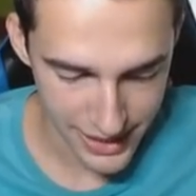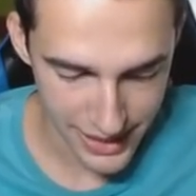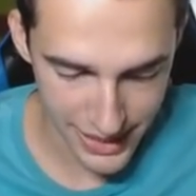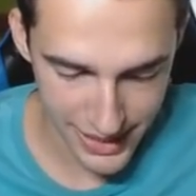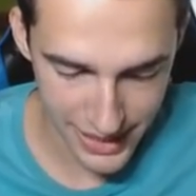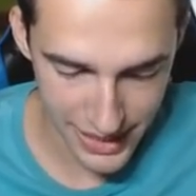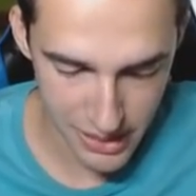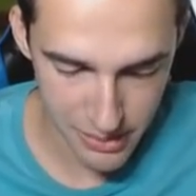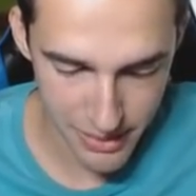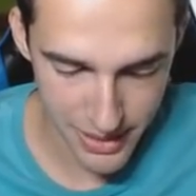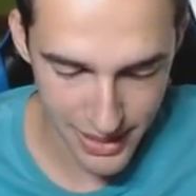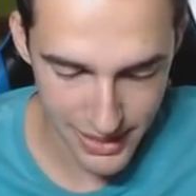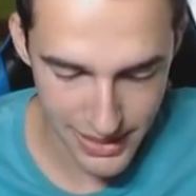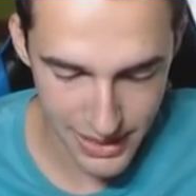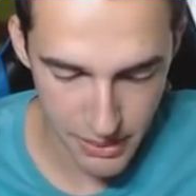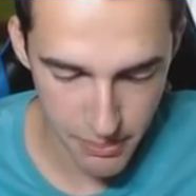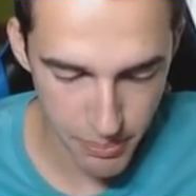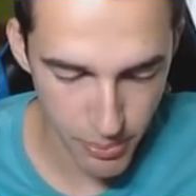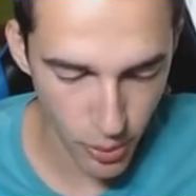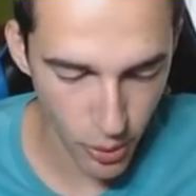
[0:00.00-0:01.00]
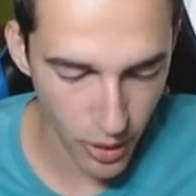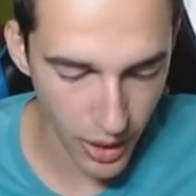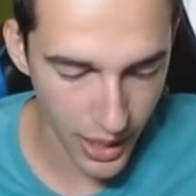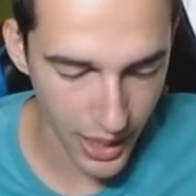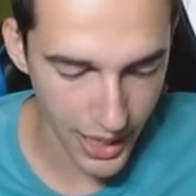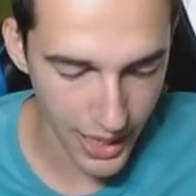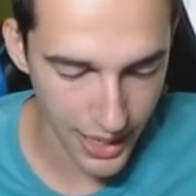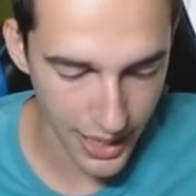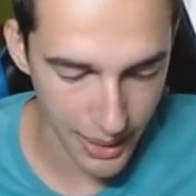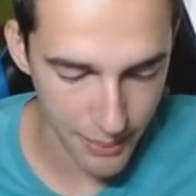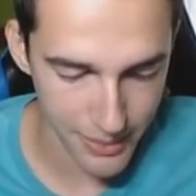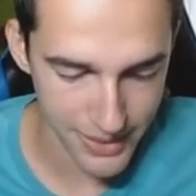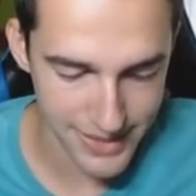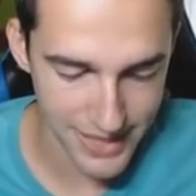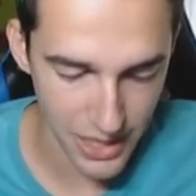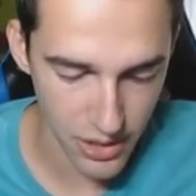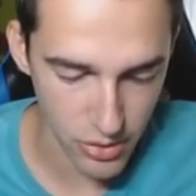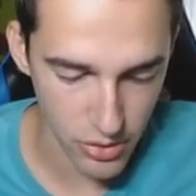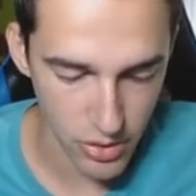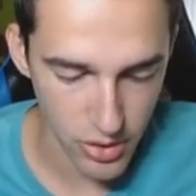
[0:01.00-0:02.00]
que es que ni me da tiempo a,
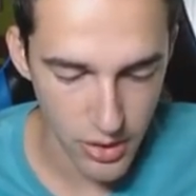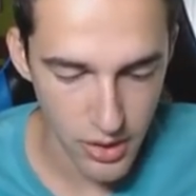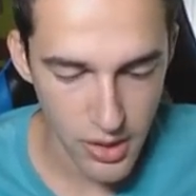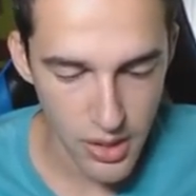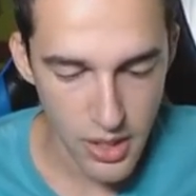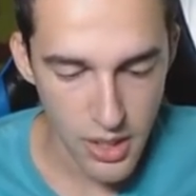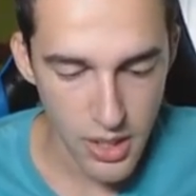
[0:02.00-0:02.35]
matarlo.